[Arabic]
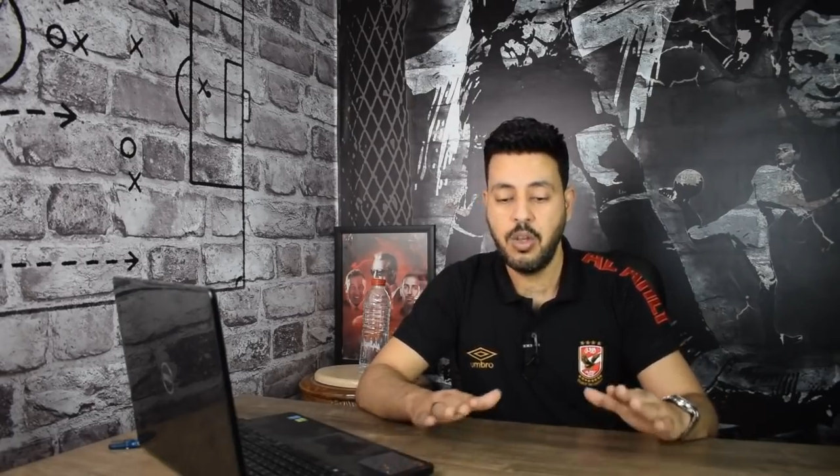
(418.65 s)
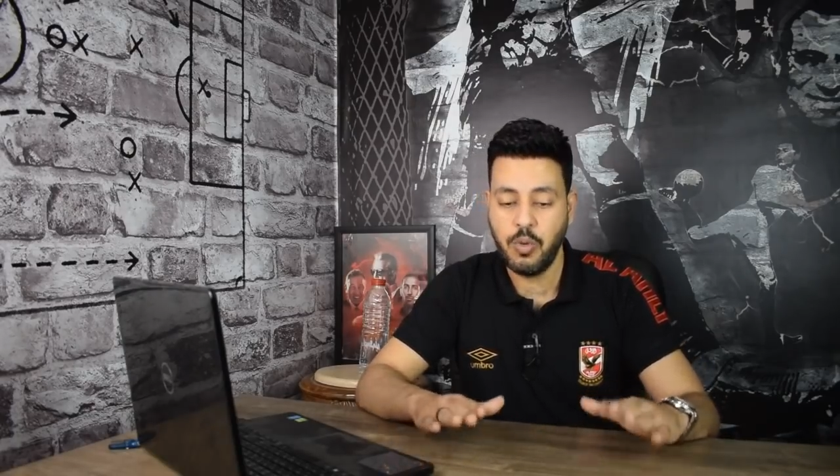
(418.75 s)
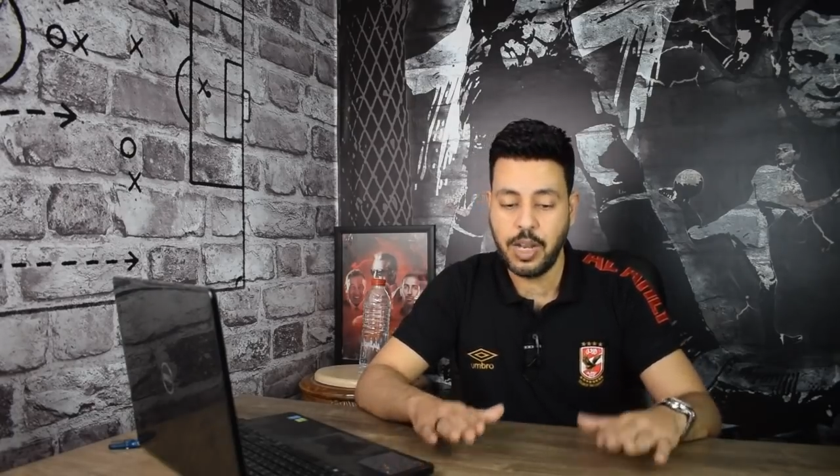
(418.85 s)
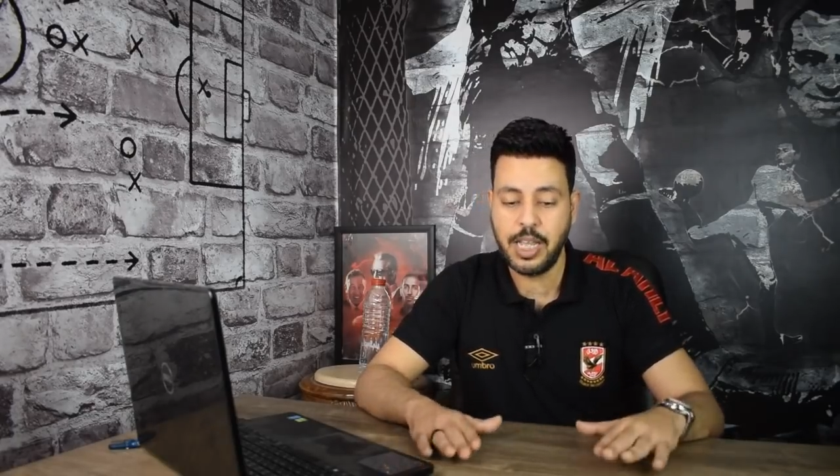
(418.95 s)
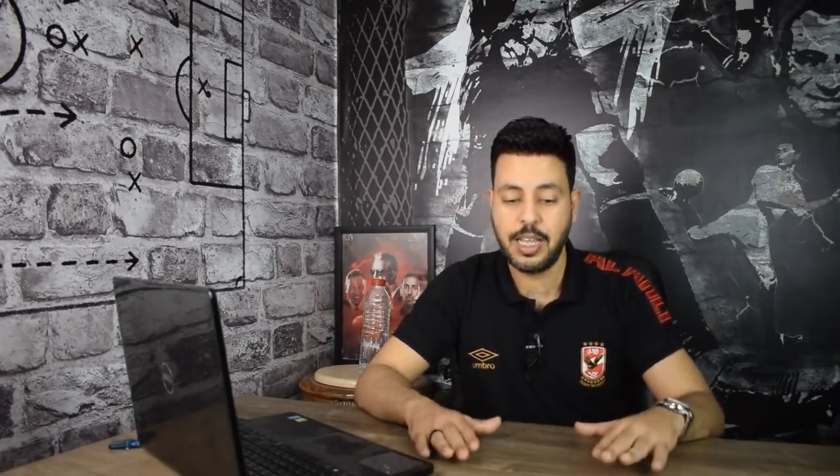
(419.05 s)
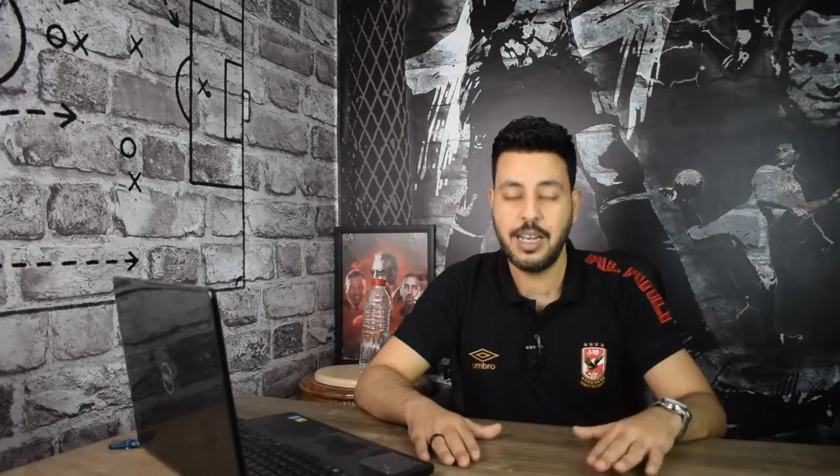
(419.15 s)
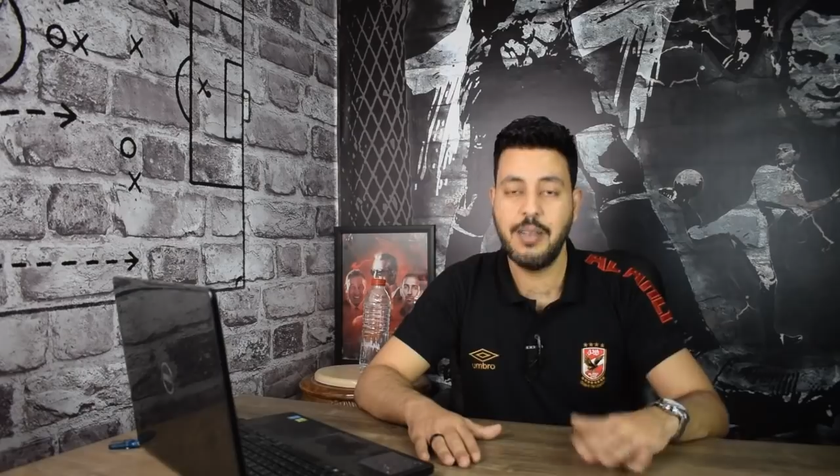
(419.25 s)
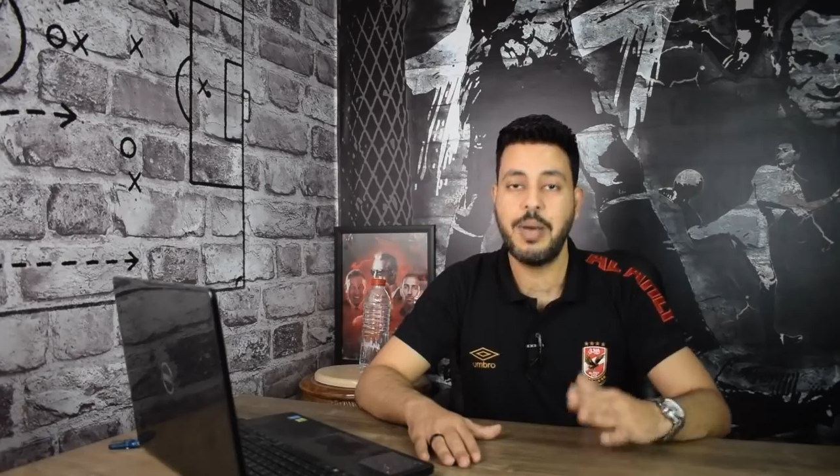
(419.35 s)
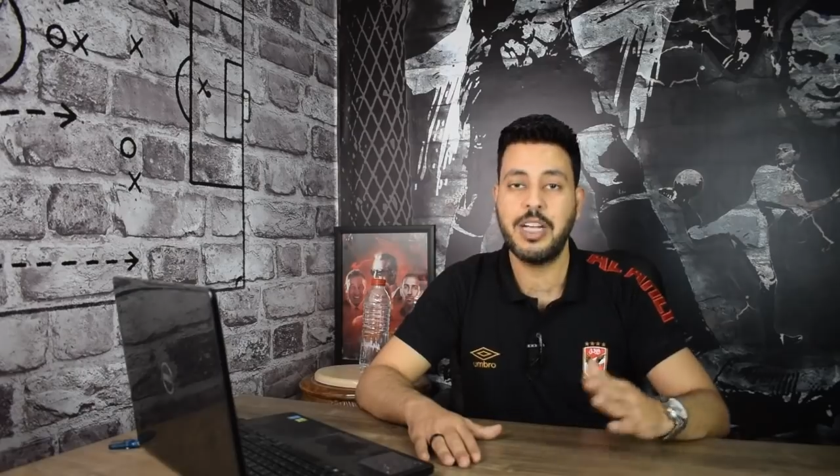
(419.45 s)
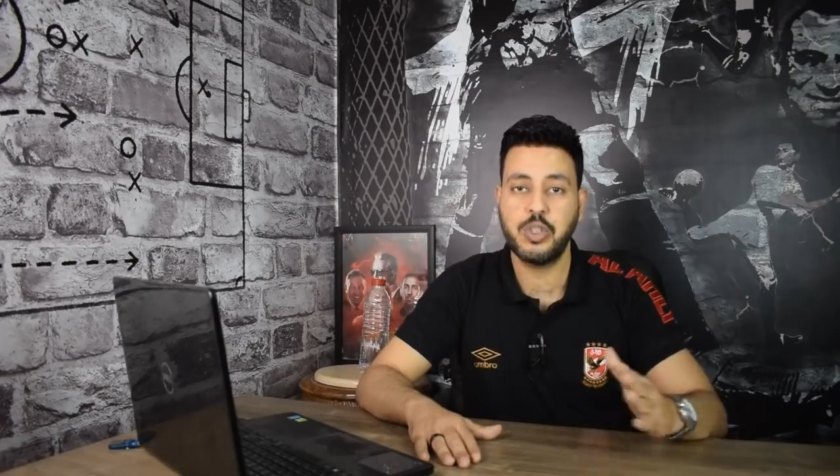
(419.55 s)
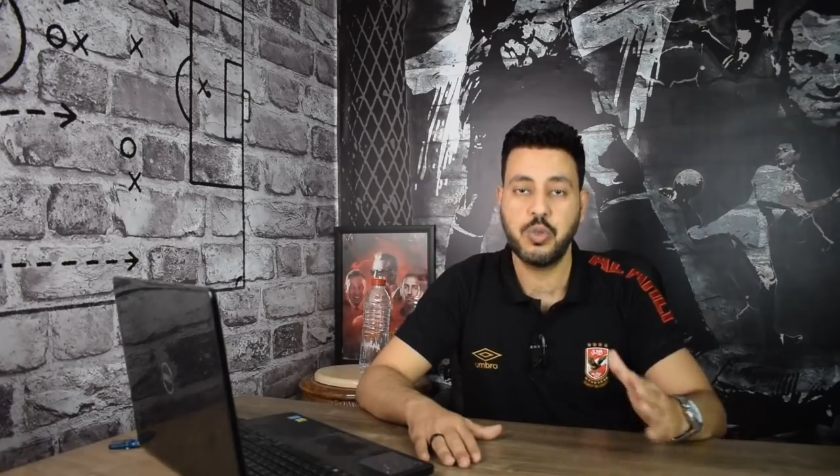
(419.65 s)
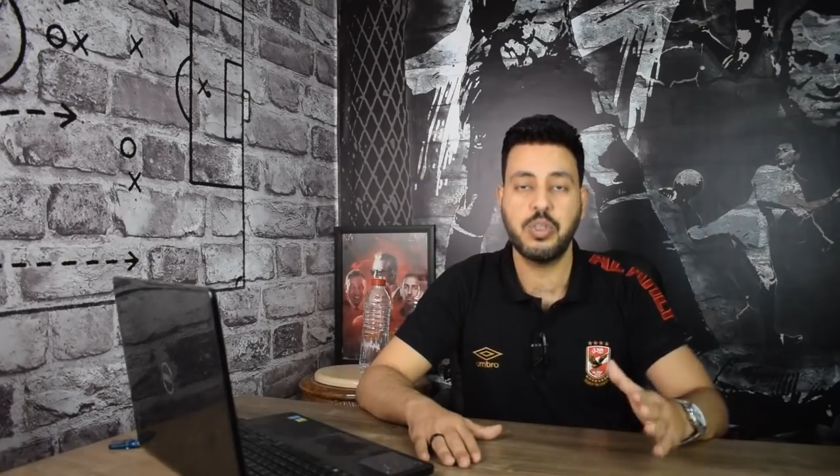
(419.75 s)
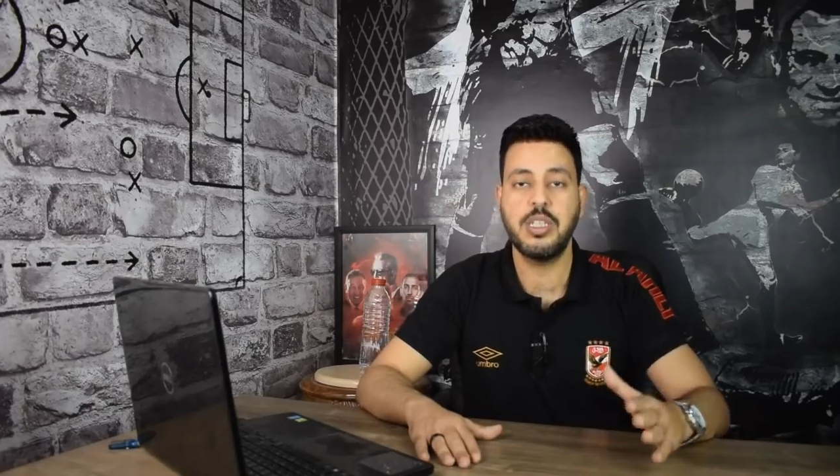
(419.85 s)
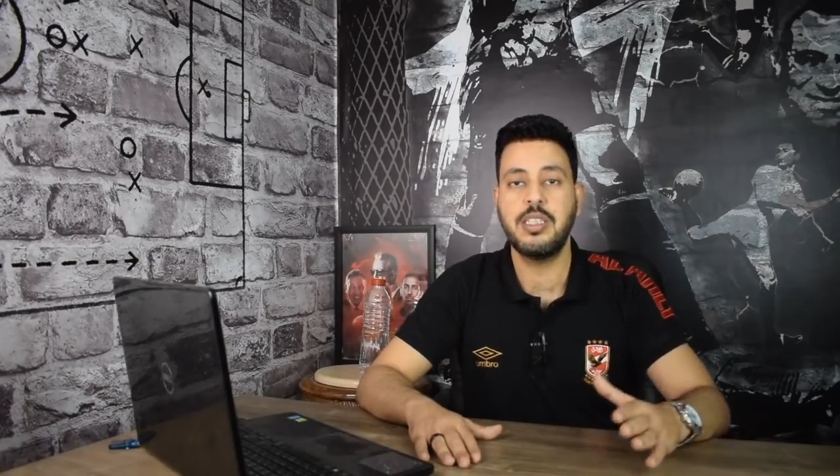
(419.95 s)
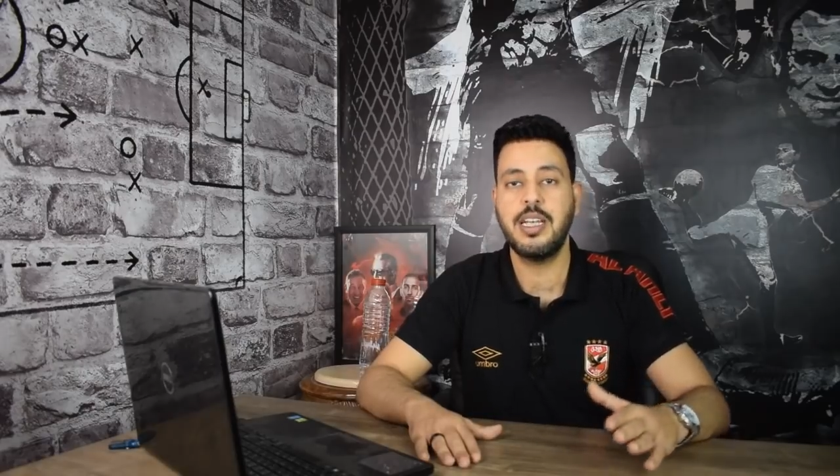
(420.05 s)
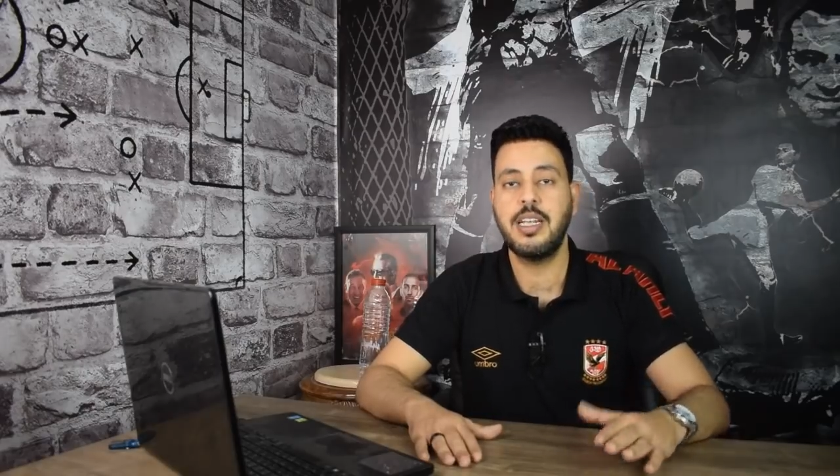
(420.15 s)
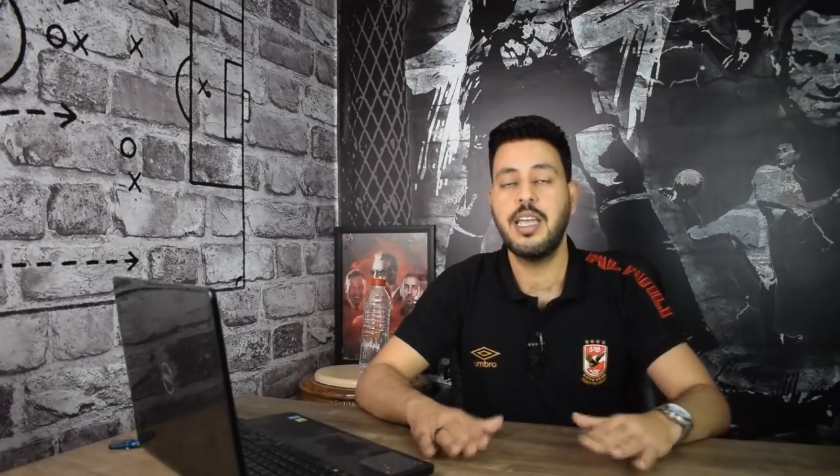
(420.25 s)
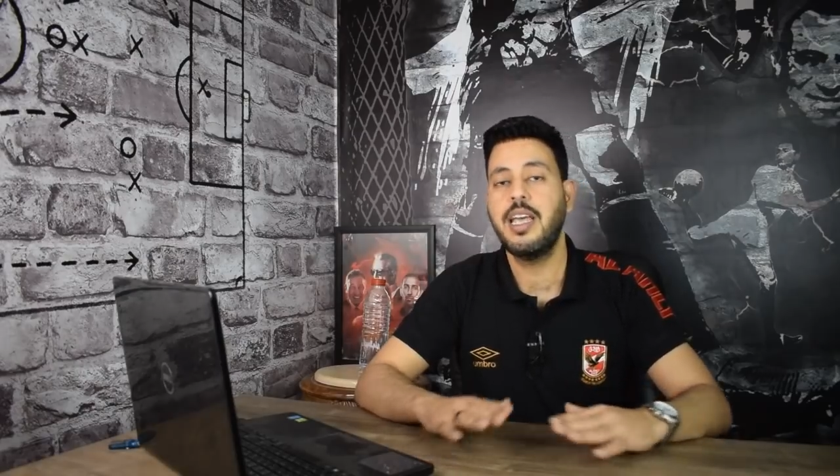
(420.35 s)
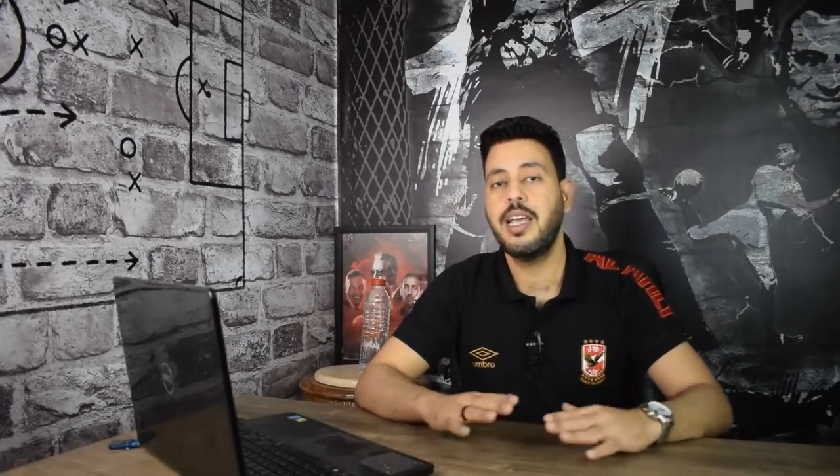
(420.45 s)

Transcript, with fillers: ولكن مع الشوط الثاني